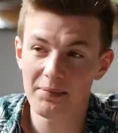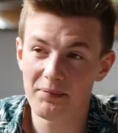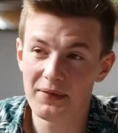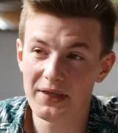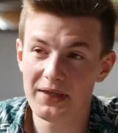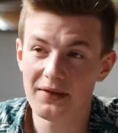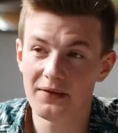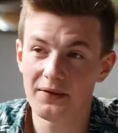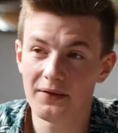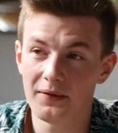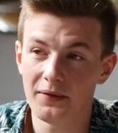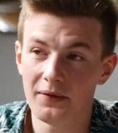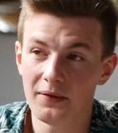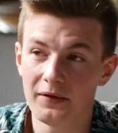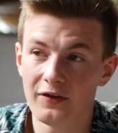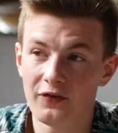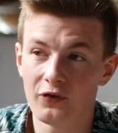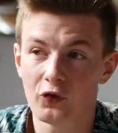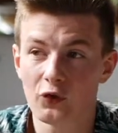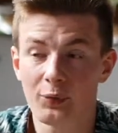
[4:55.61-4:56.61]
mais
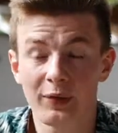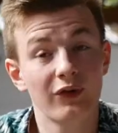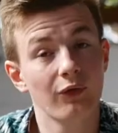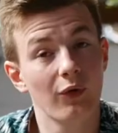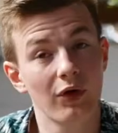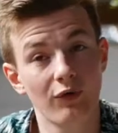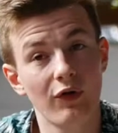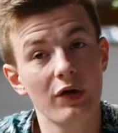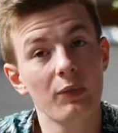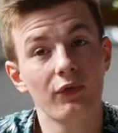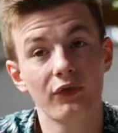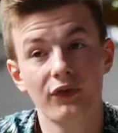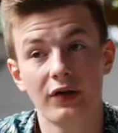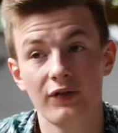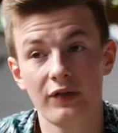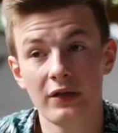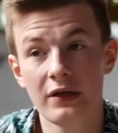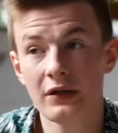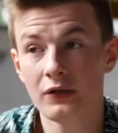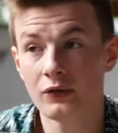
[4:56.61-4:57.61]
les entreprises quand ils voient mon
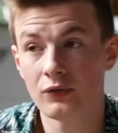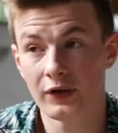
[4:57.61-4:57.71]
CV,